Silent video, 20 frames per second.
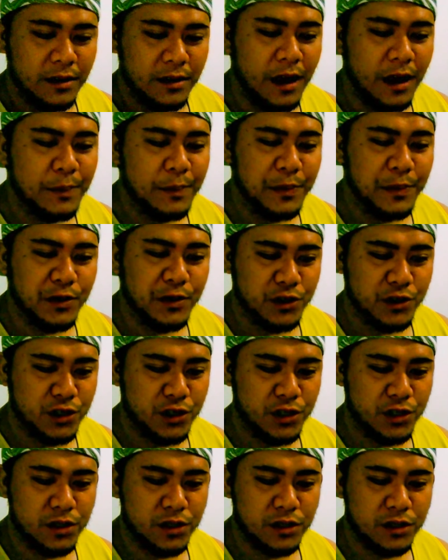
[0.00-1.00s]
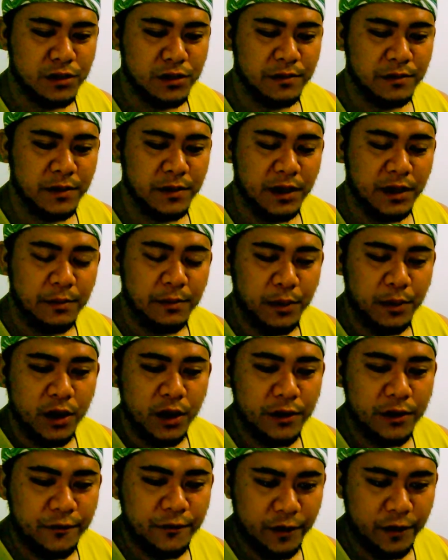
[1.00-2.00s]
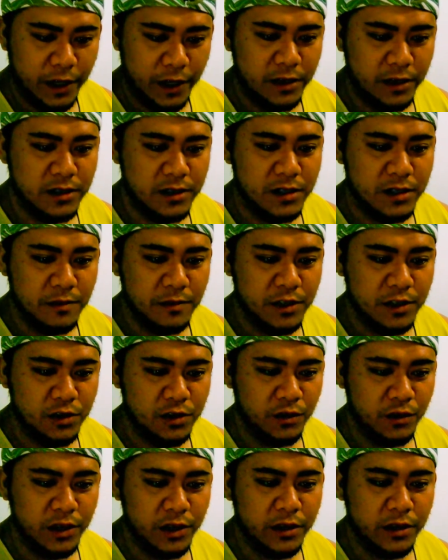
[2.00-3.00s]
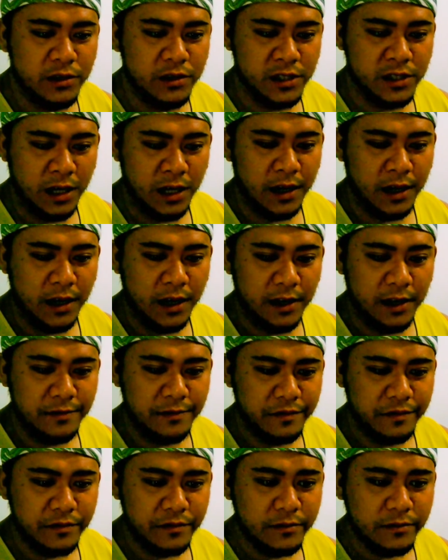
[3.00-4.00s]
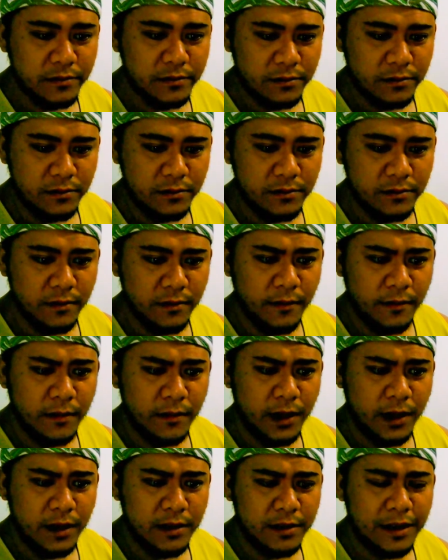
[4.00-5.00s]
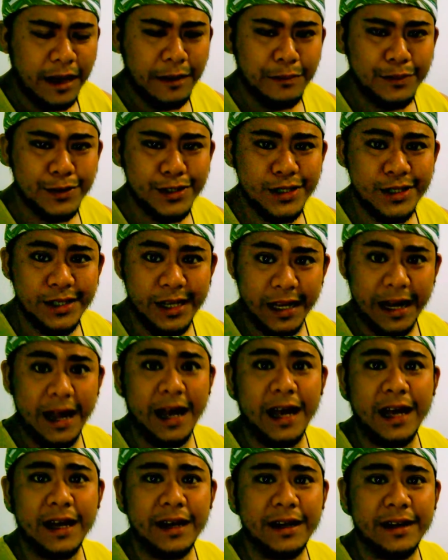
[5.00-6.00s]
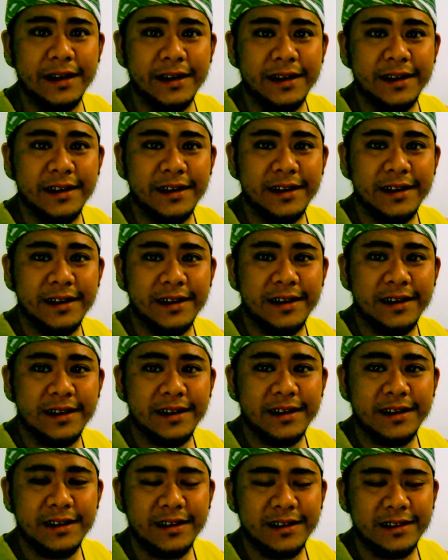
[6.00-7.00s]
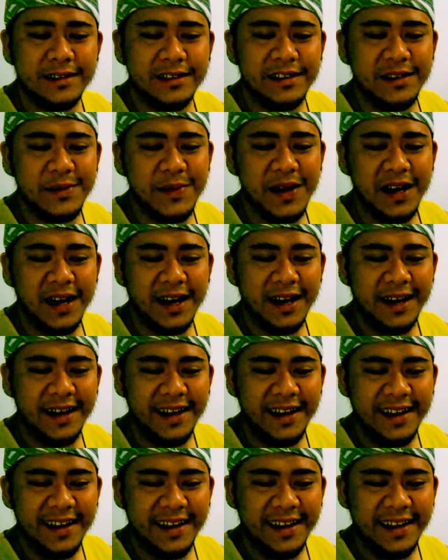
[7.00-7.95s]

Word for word: Tapos, may boyfriend si Miss Tony Gonzaga. Tapos sila, di ba?